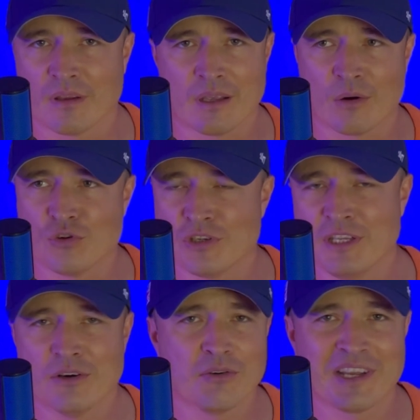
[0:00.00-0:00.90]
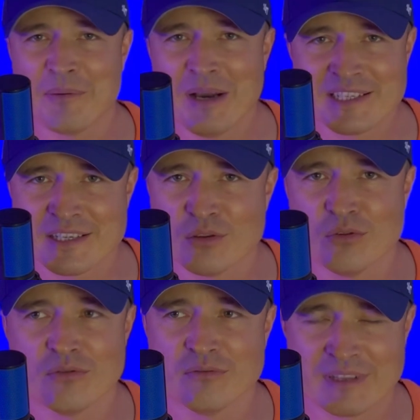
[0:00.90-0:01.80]
короче, делал гримасы,
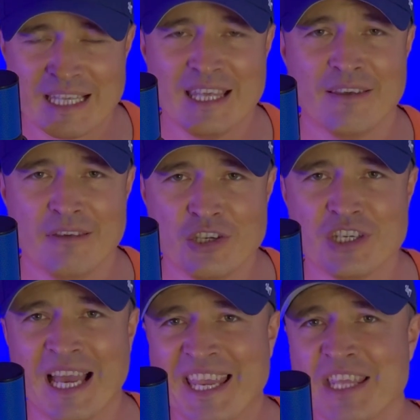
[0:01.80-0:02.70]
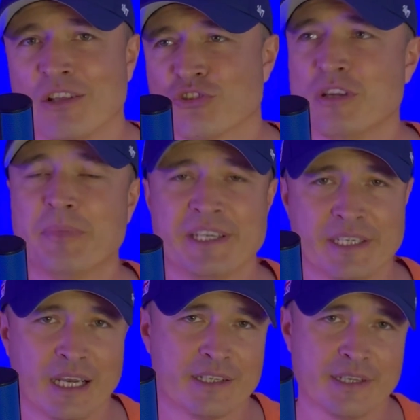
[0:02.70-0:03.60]
но такие вещи, они должны
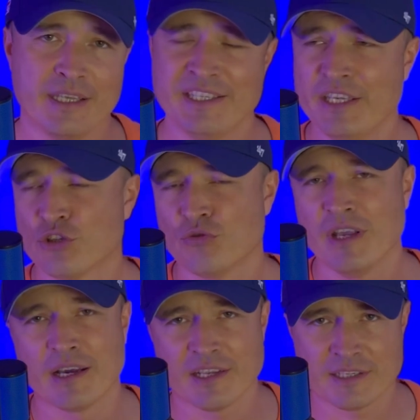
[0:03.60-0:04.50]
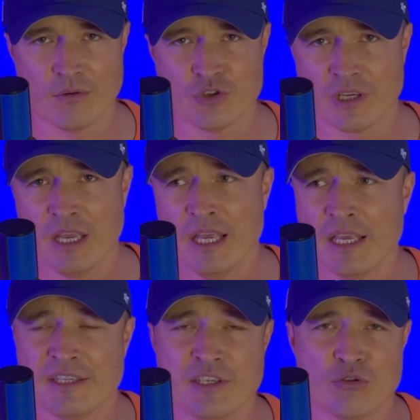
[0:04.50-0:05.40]
пресекаться. И здесь судья красавчик.
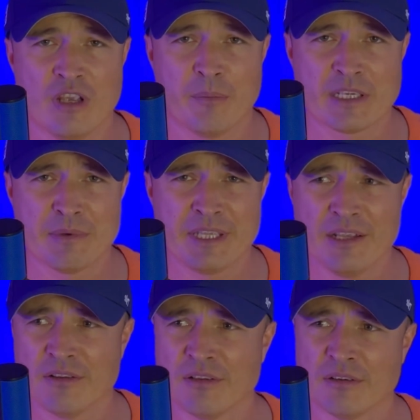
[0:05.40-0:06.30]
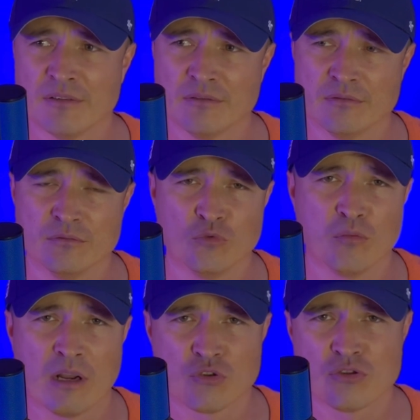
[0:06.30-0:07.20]
Здесь судья посмотрел, э,
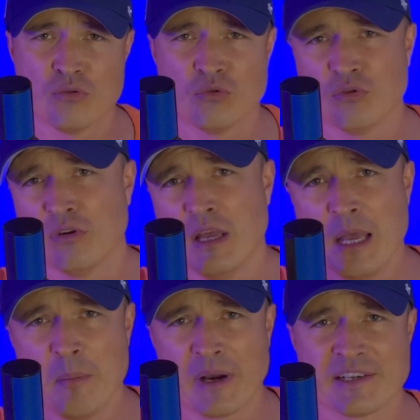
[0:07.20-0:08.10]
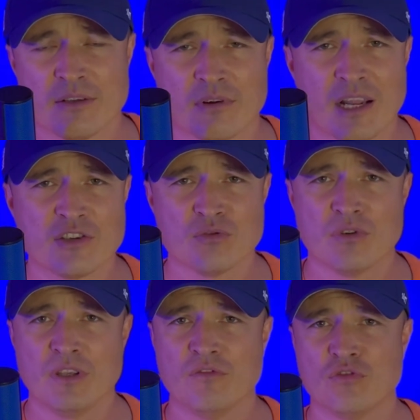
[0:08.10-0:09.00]
убрал желтую, показал
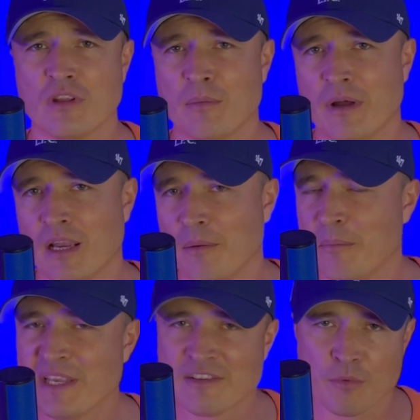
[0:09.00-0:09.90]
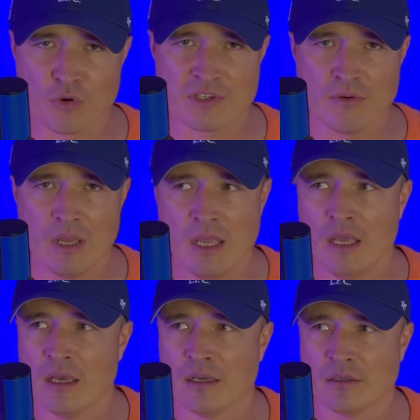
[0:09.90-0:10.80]
красную, и все нормально, без запросов.
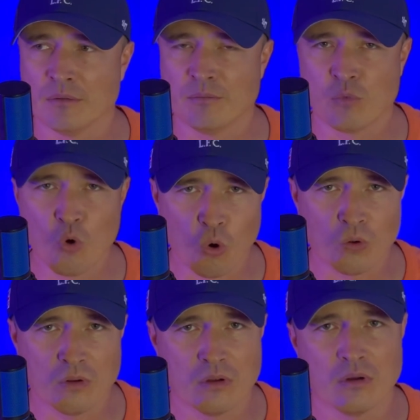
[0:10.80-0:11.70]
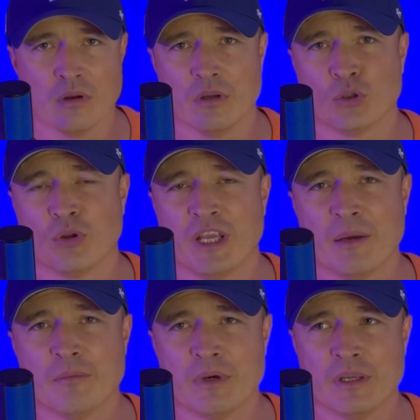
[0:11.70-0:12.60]
Э, гол. Э,
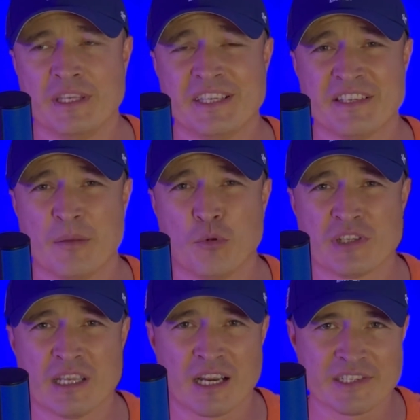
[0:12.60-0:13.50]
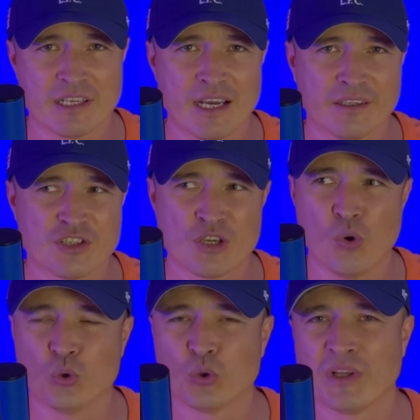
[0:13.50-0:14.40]
Тоттенхэм, естественно, после красной карточки
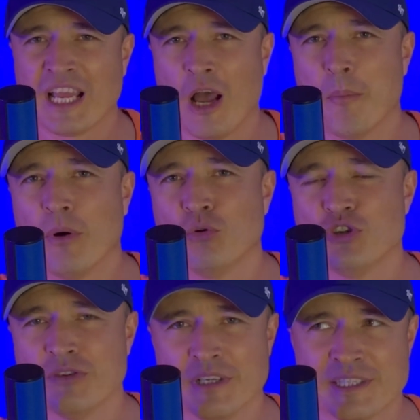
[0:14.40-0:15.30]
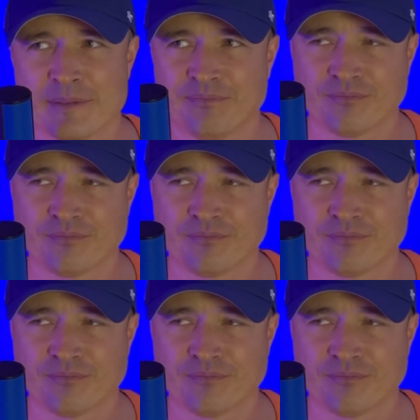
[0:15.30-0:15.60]
у Тоттенхэма получилось